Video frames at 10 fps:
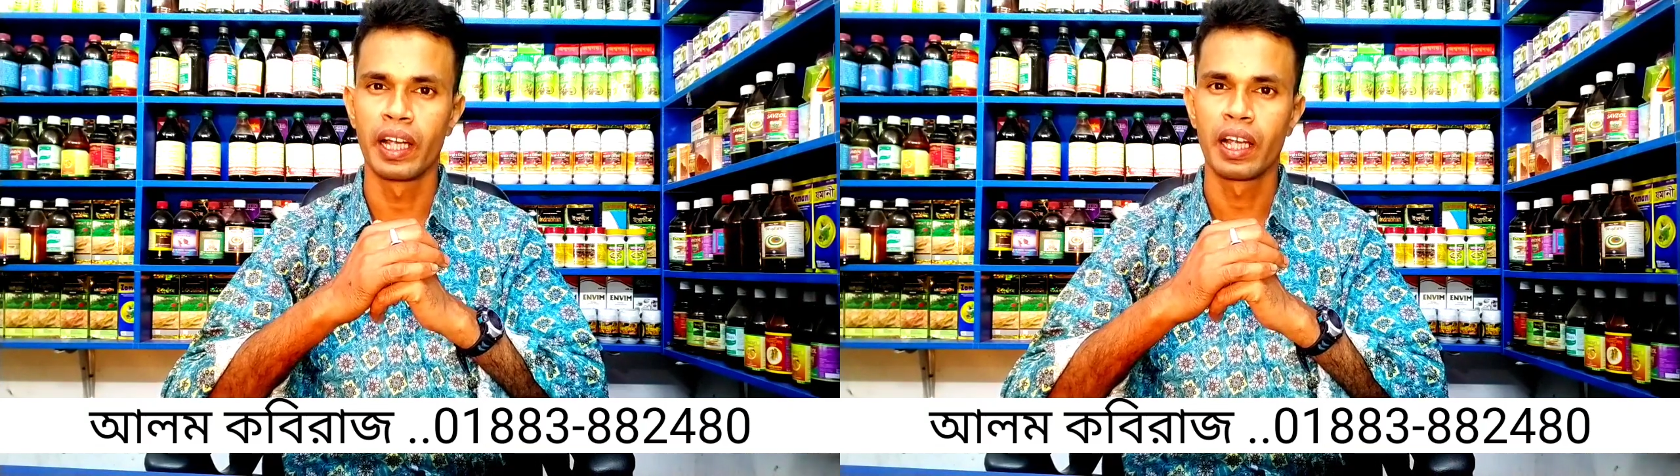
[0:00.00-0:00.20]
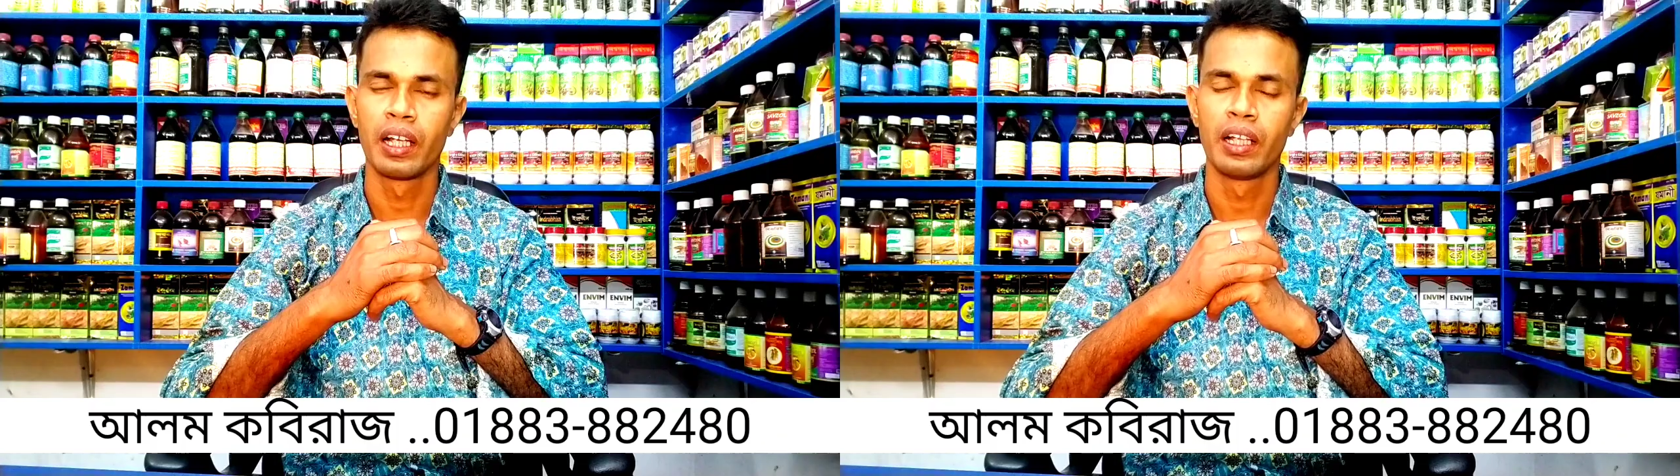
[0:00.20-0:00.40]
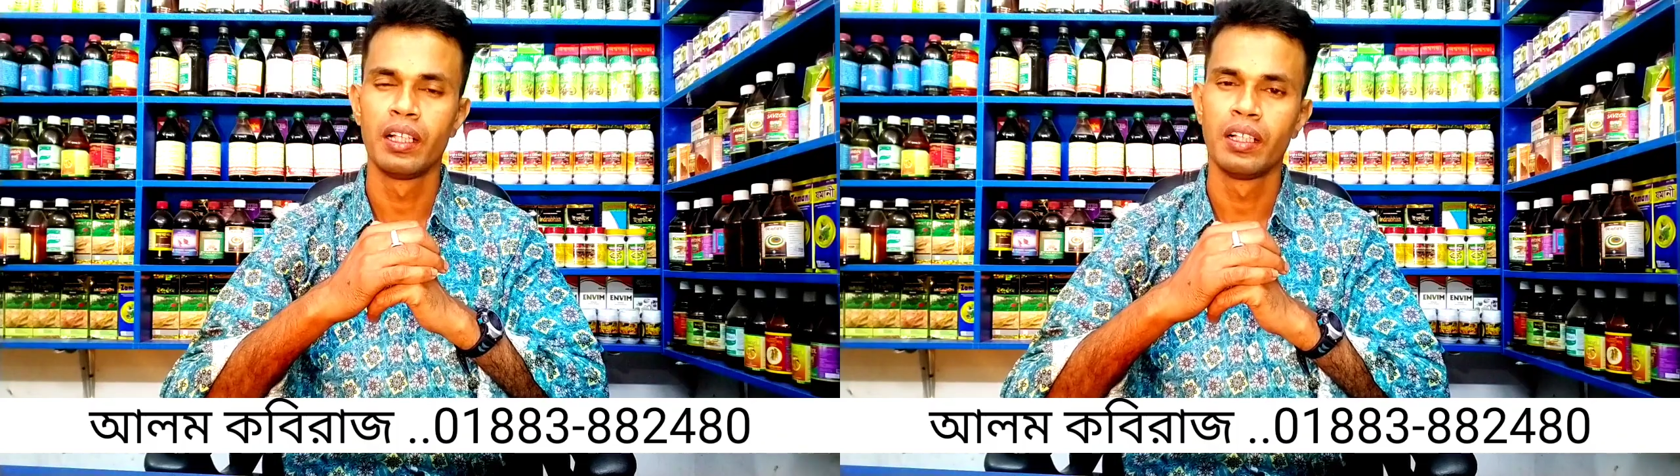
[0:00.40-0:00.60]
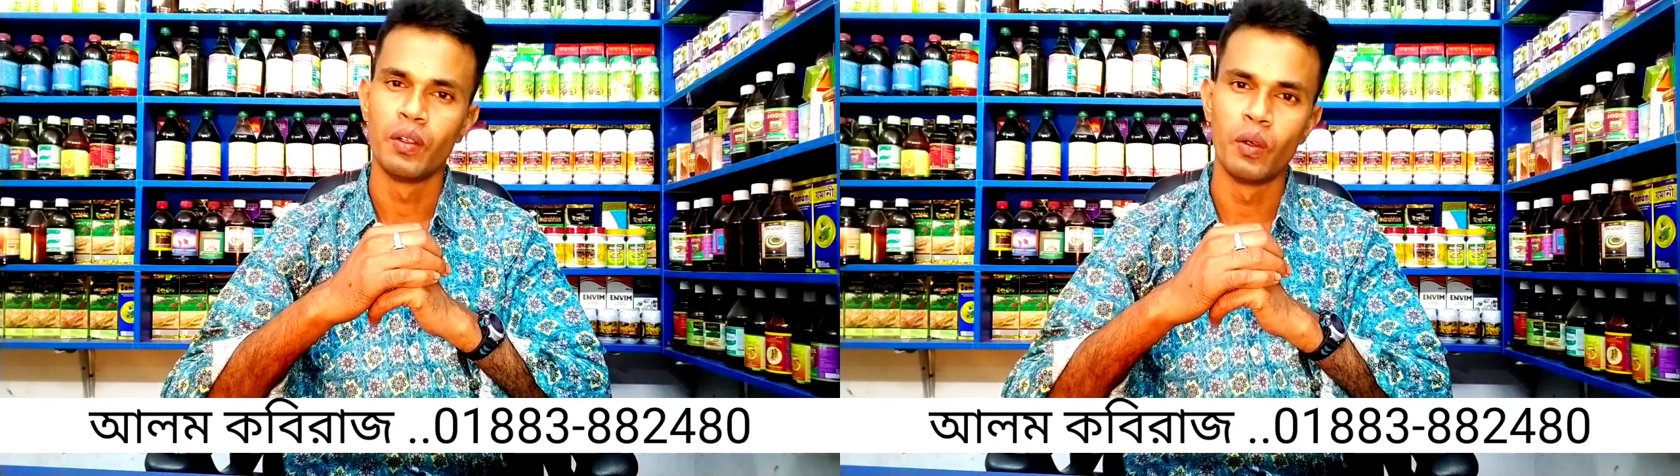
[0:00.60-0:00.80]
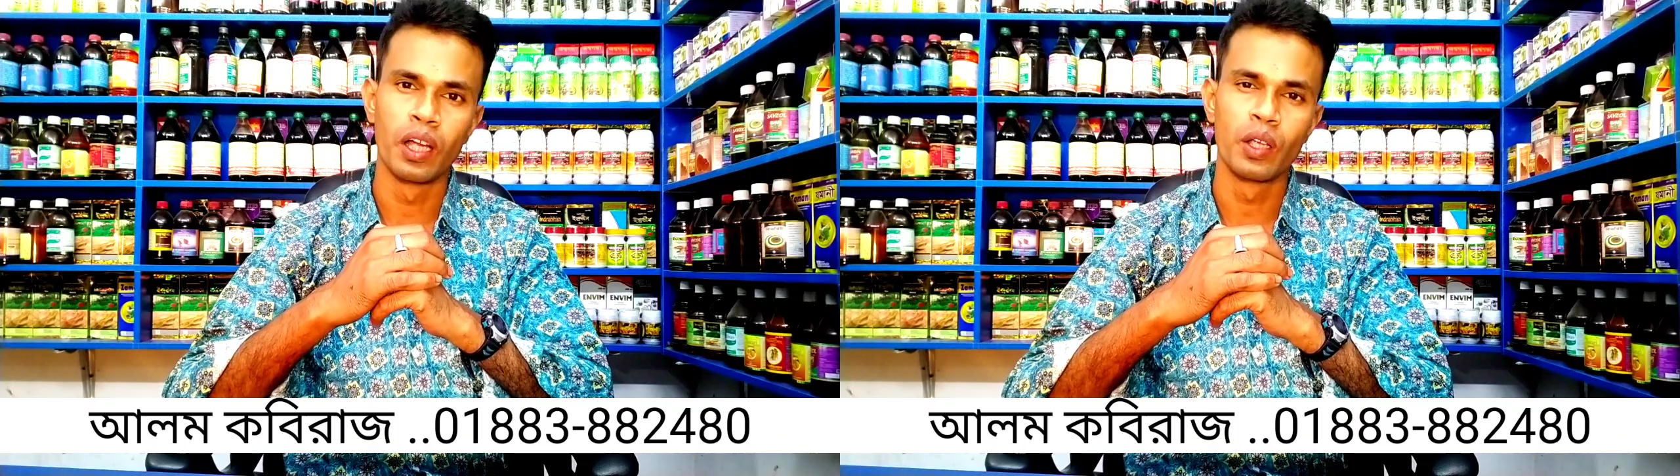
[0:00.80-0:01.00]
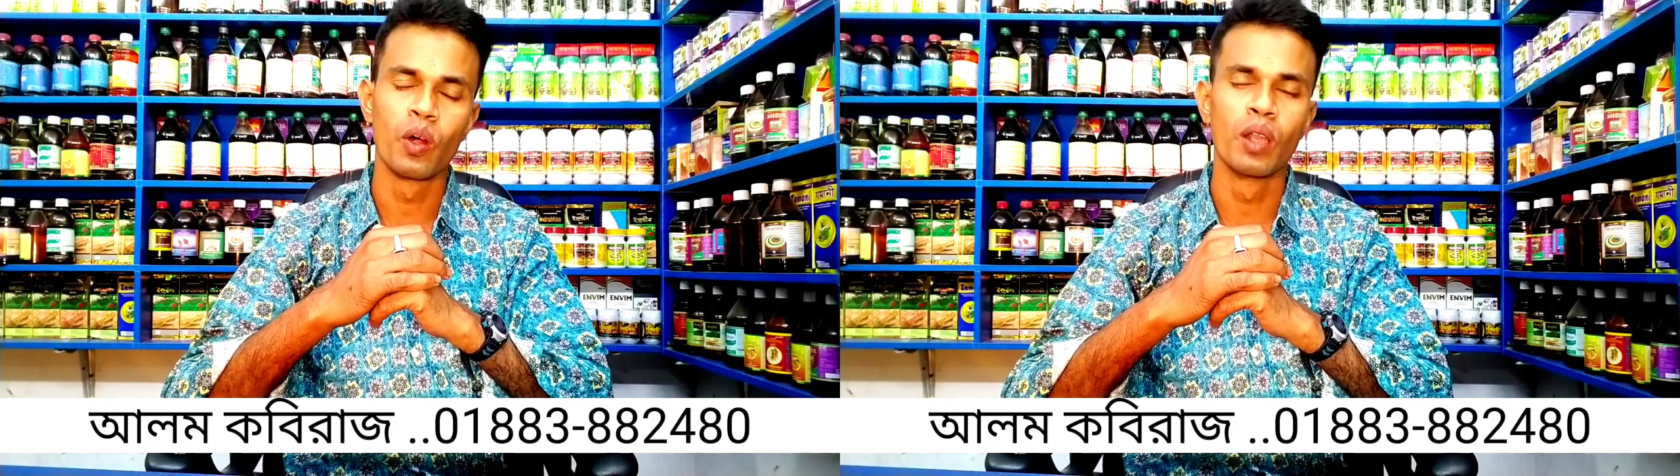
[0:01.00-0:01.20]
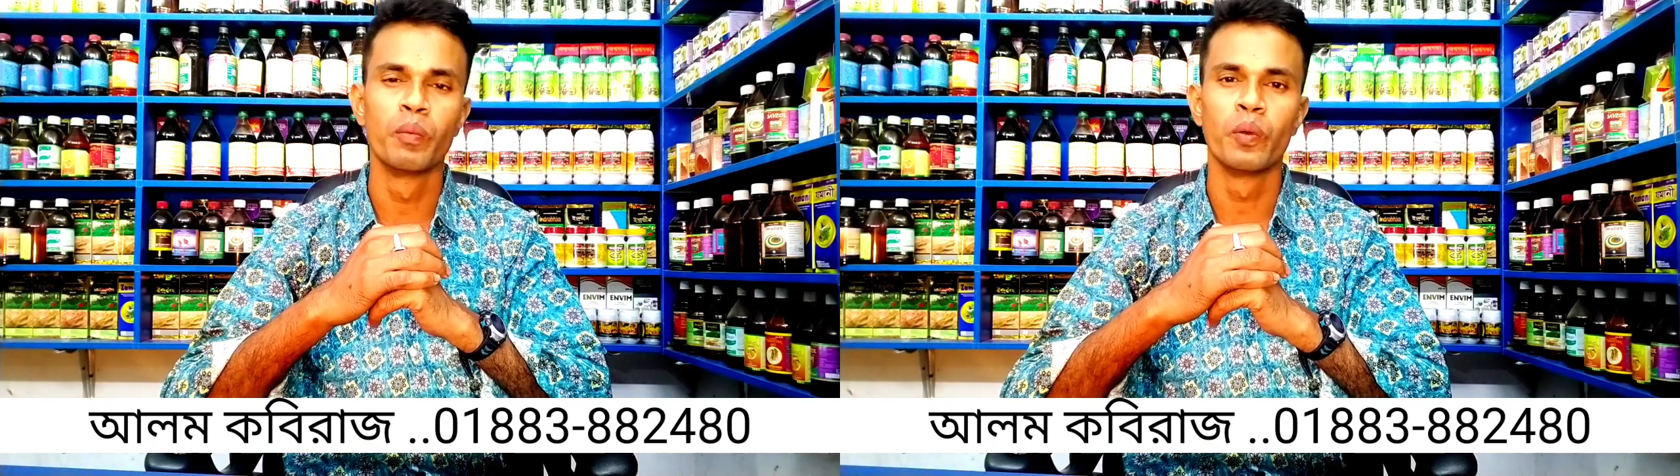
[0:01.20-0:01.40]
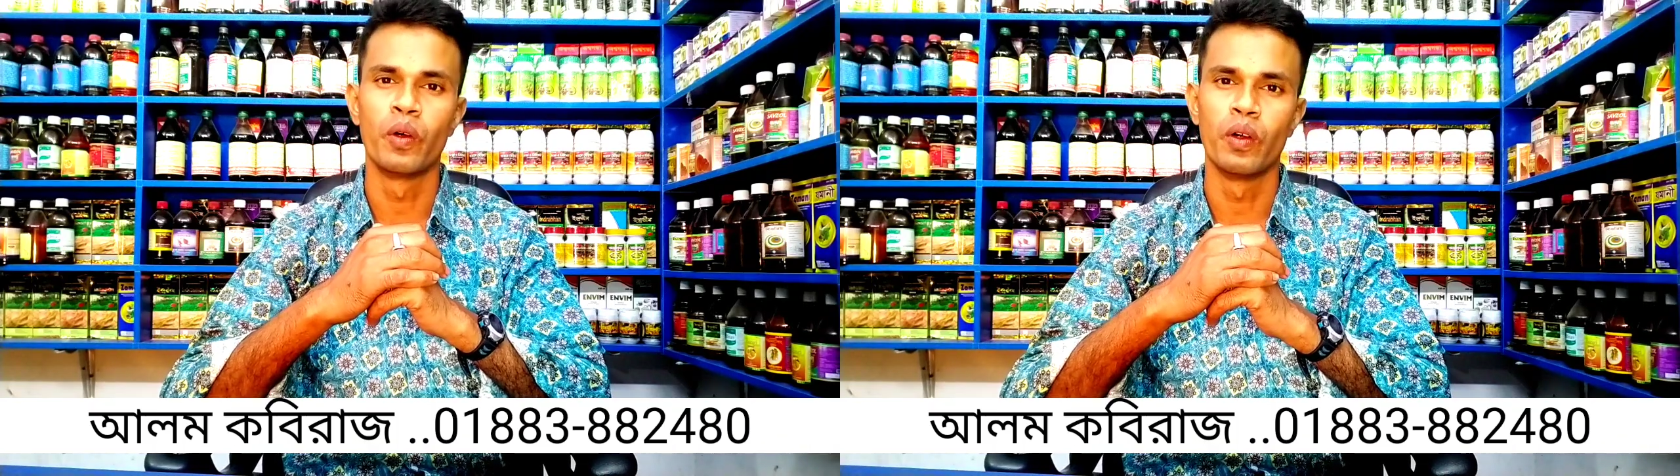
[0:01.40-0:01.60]
না হয়
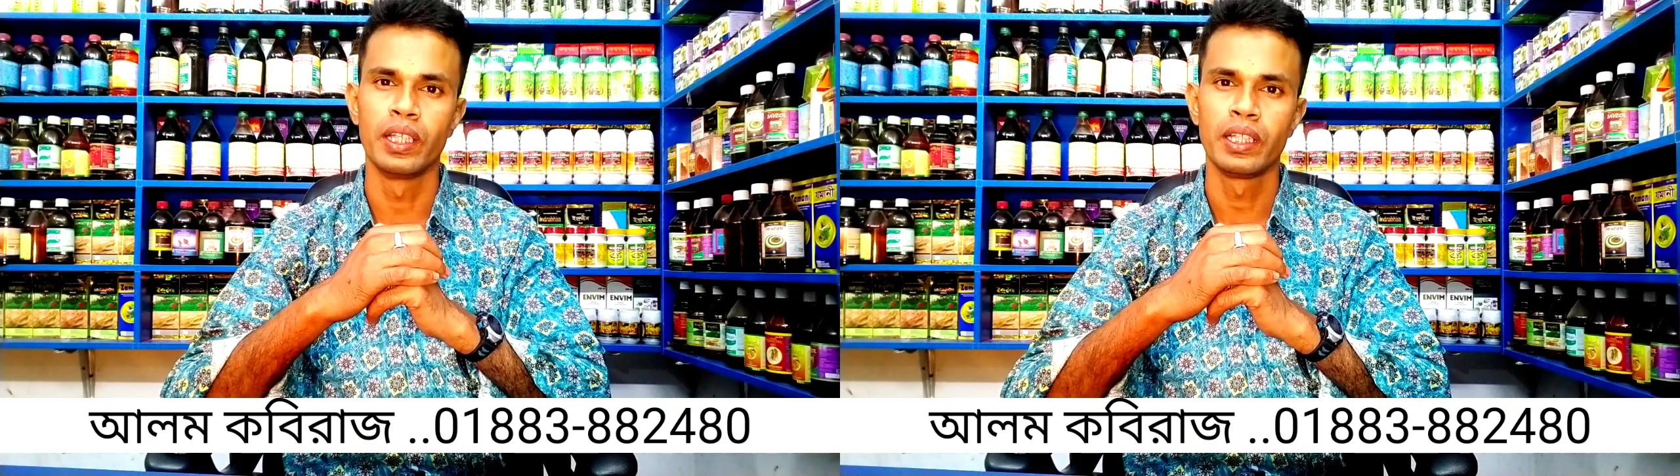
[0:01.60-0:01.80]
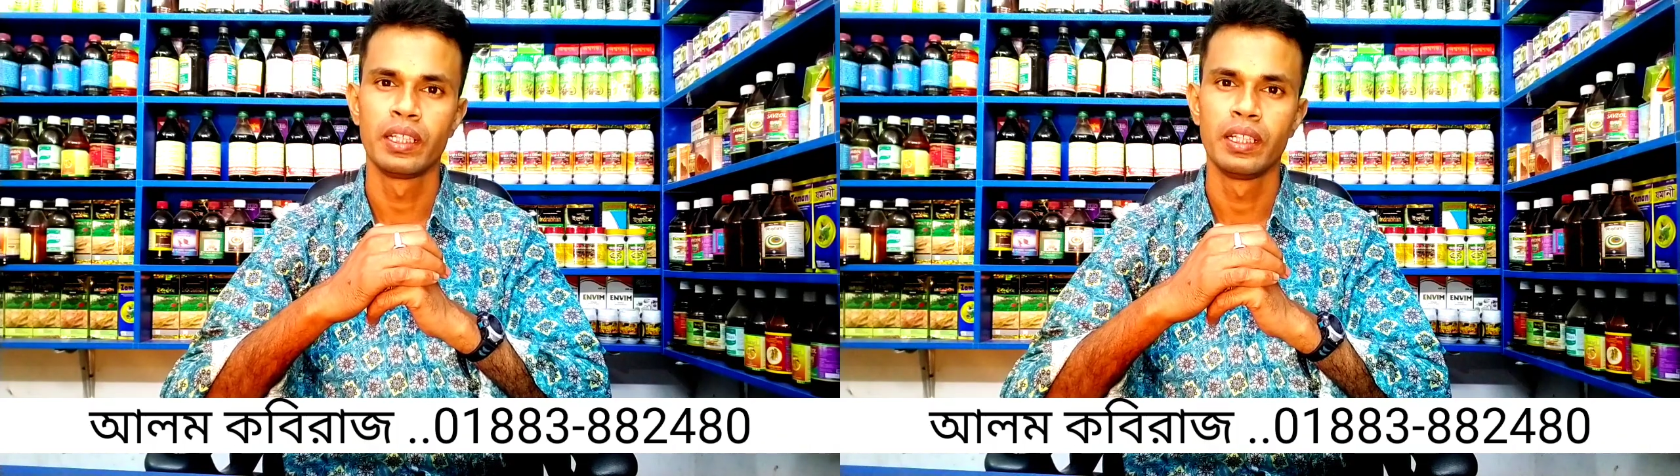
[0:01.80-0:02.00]
অল্প হয়